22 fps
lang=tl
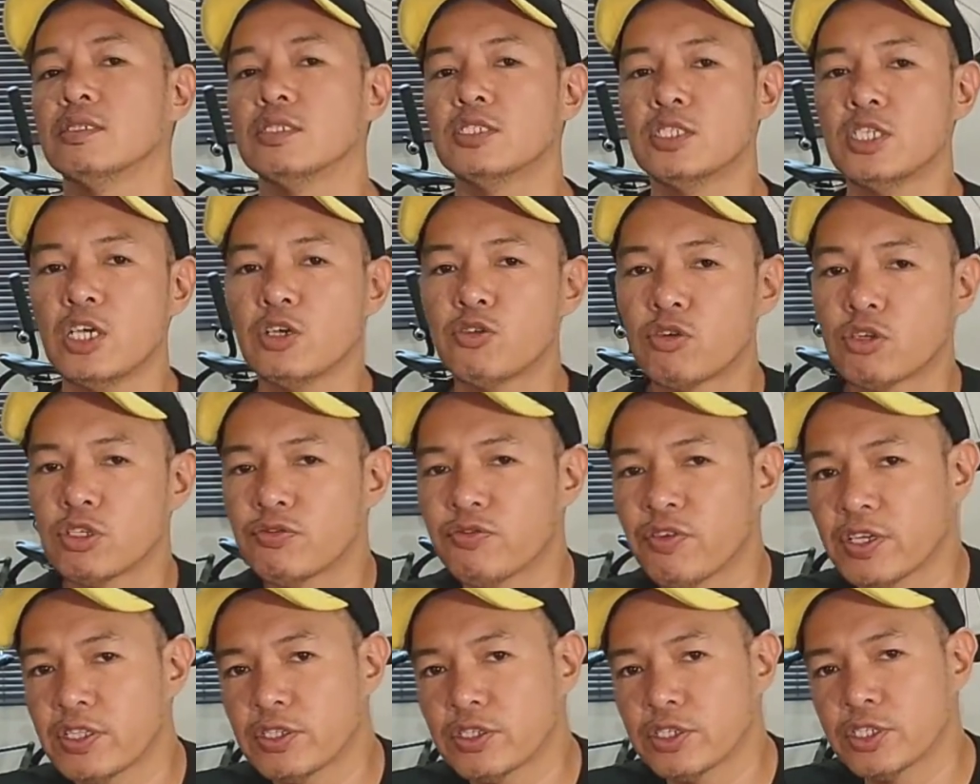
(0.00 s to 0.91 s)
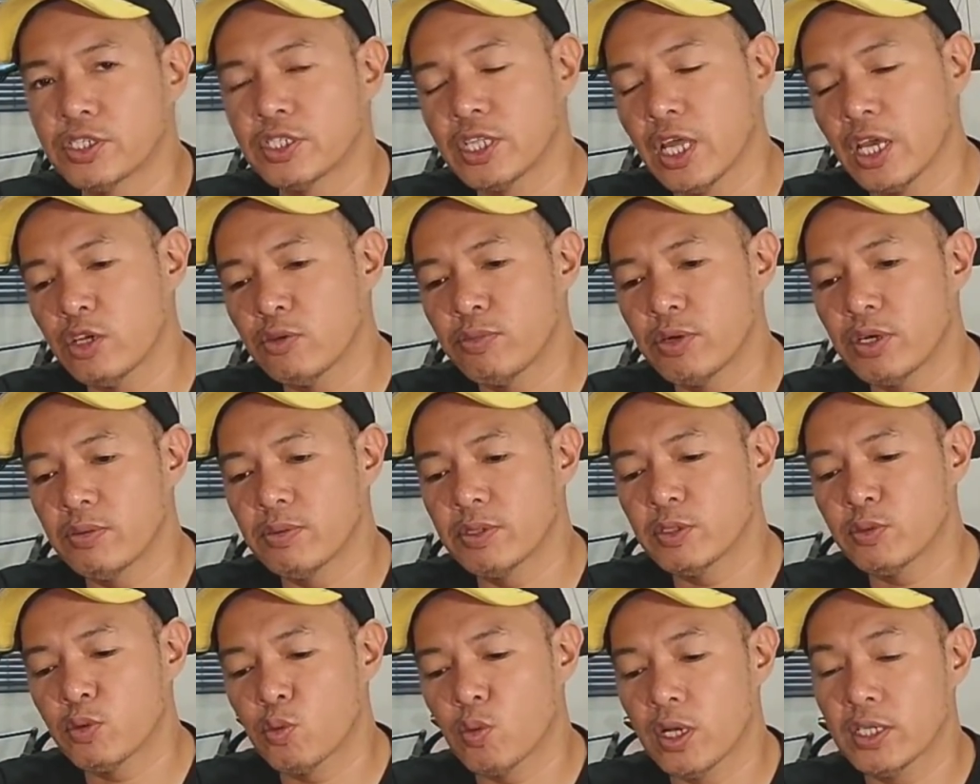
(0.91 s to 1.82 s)
Syncross Fenders. Thank you very
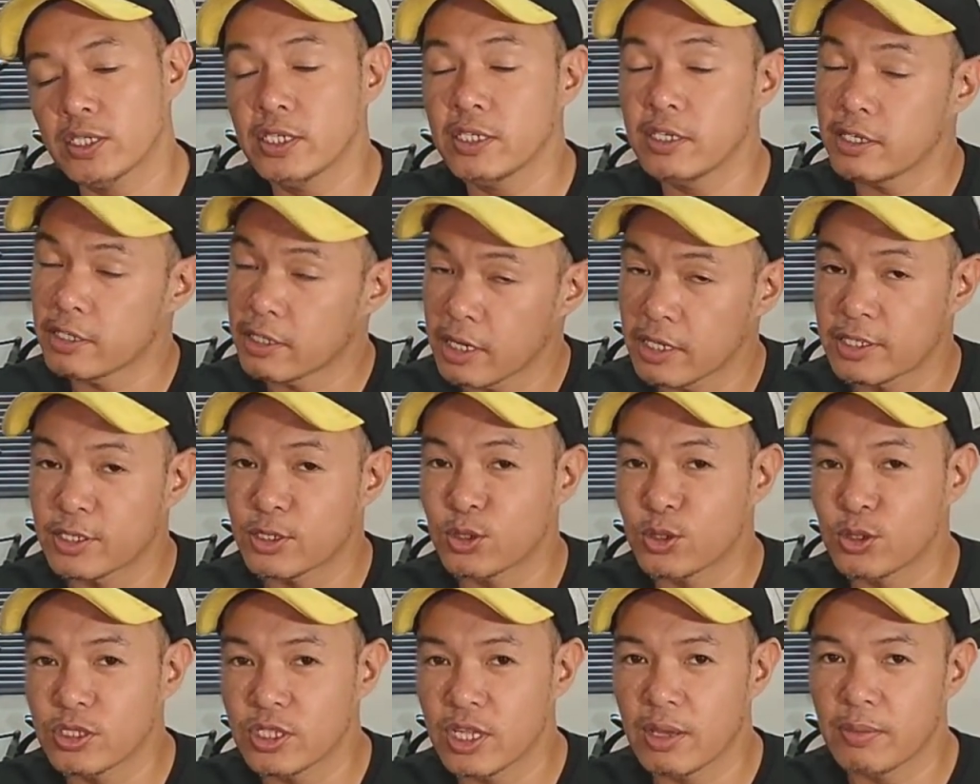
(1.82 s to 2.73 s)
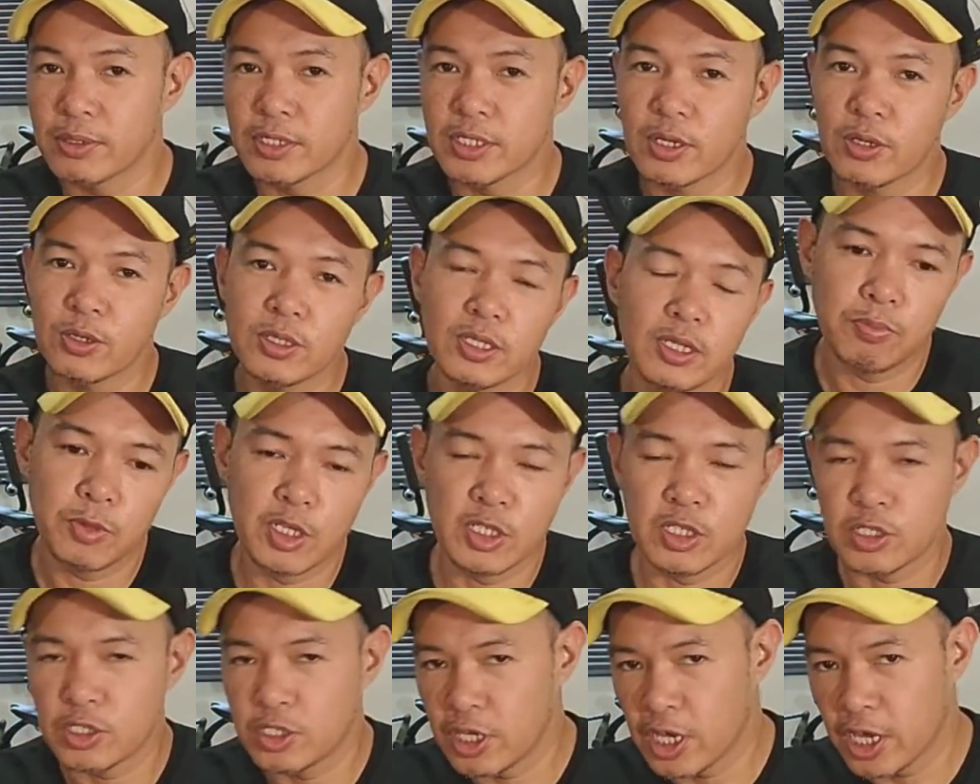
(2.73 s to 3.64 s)
much for watching. Kita kasi sa sunod na episode.
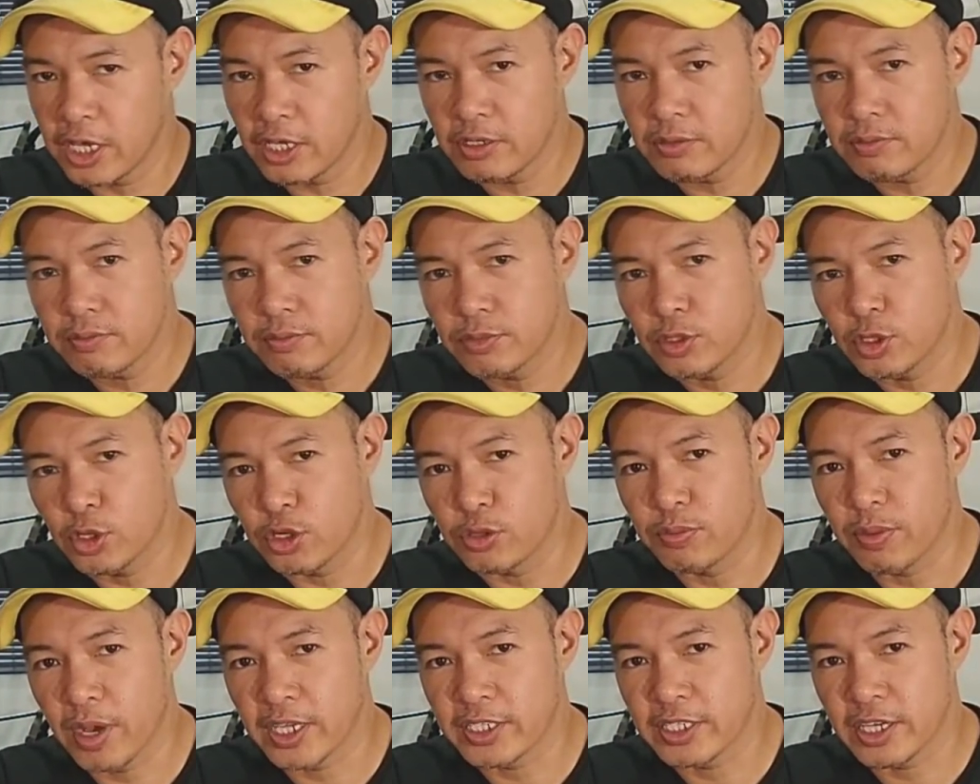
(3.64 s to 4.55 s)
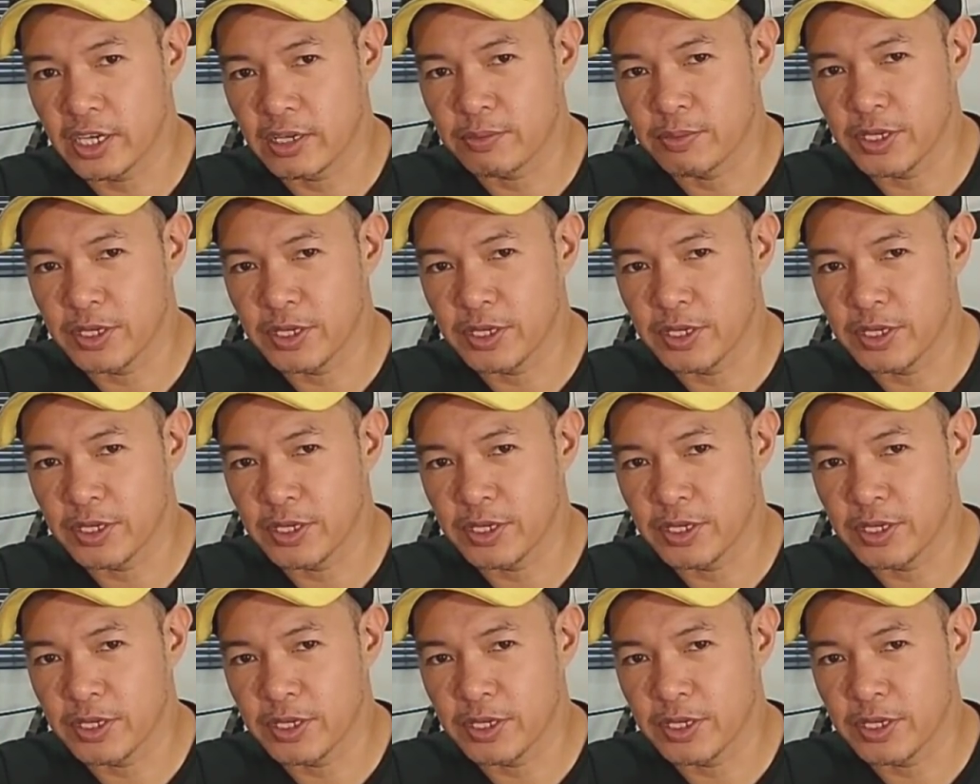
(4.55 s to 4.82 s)
This is Jay, your Invite Check